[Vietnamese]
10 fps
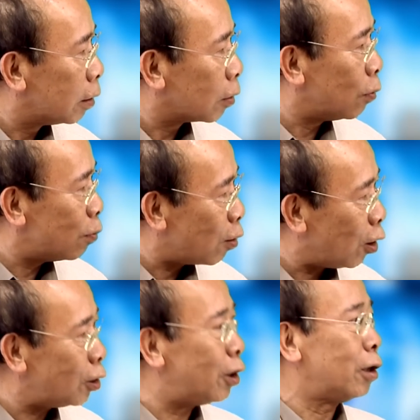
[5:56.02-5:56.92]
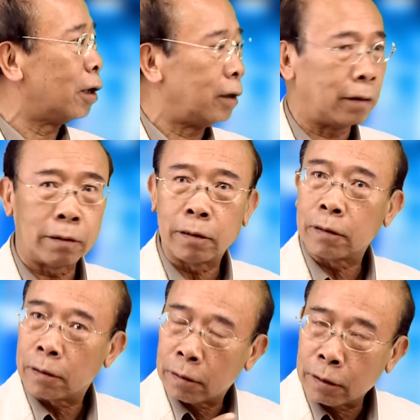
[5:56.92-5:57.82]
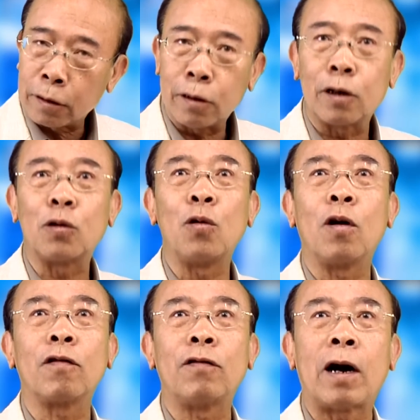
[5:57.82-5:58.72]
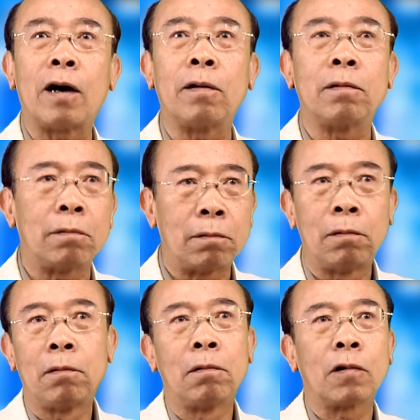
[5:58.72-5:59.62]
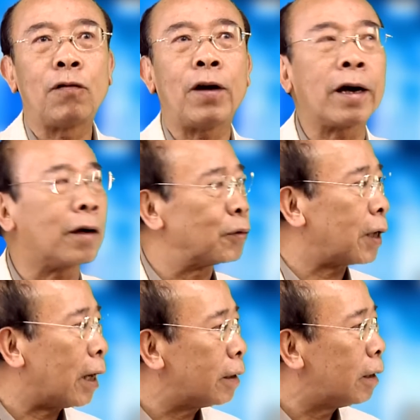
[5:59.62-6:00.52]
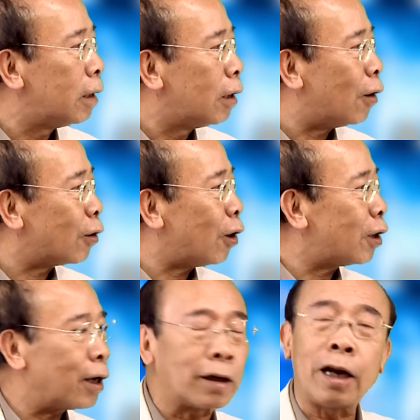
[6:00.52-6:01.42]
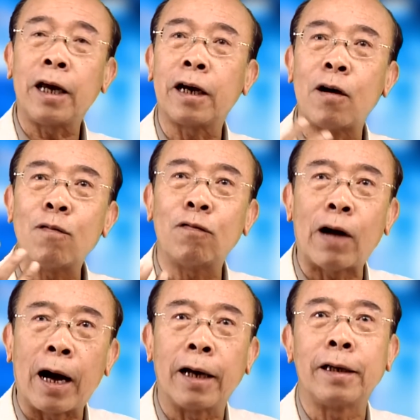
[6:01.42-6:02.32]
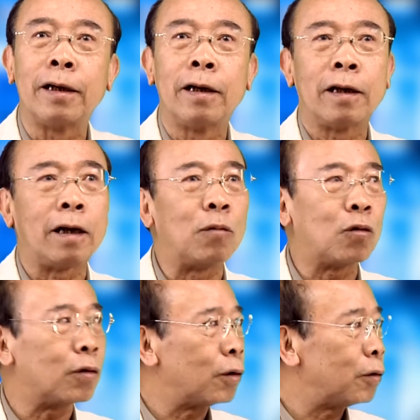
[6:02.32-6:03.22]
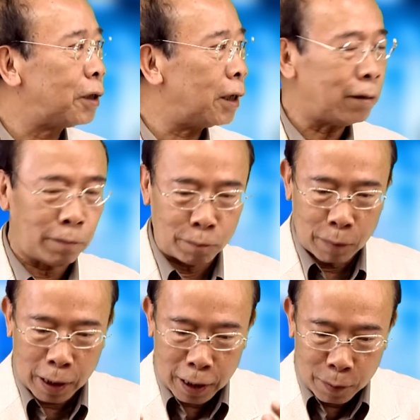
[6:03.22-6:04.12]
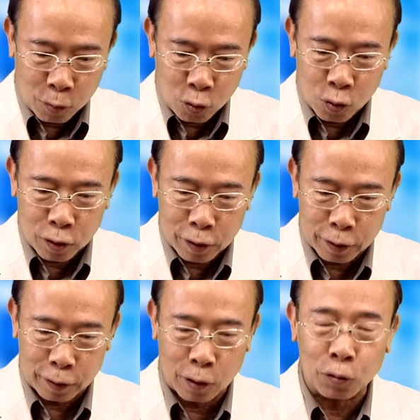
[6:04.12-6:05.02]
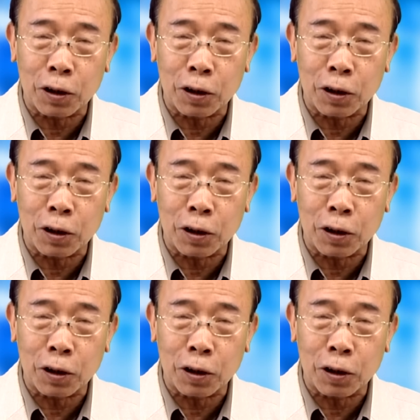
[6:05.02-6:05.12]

cũng có những người những người thuộc vào cái phe cộng sản họ nói rằng đây không phải là một cuộc nội chiến mà là một cuộc đấu